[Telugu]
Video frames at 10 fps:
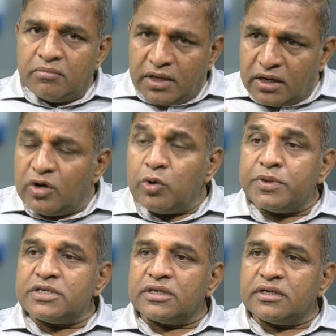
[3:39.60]
మీరు
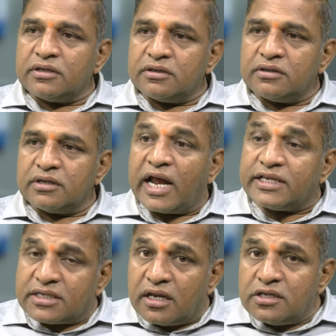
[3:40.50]
నిరూపించండి
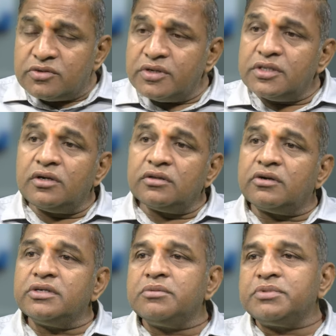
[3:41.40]
రాజకీయాల నుంచి
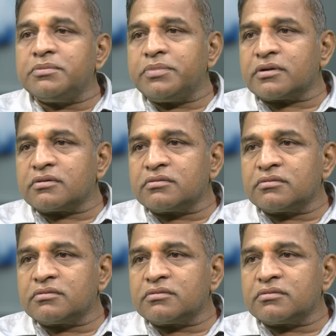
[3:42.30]
వైదొలుగుతామని చెప్పి చెప్పారు